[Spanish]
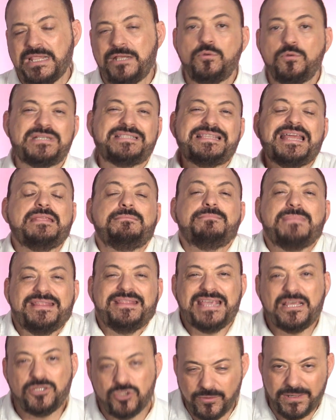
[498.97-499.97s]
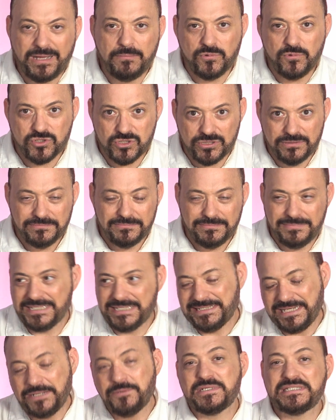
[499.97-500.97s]
No es tan inmediato, vamos
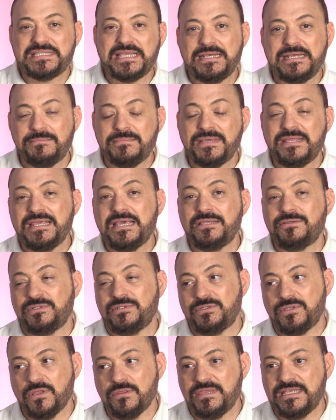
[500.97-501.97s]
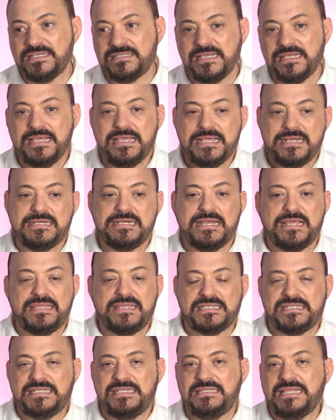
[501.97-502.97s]
es que no es tan inmediato, entonces
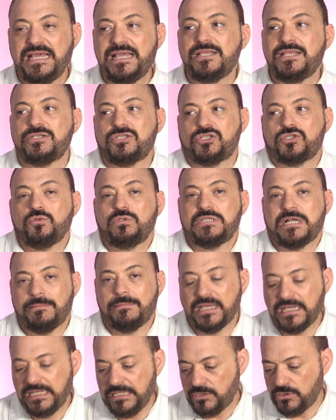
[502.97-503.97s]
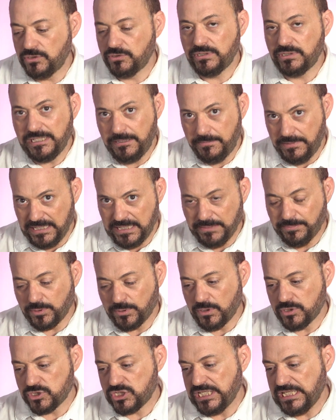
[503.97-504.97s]
necesita su trabajito y viene
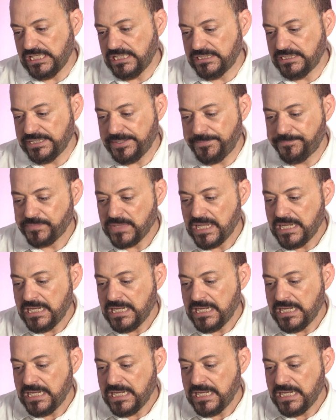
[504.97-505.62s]
por lo siguiente.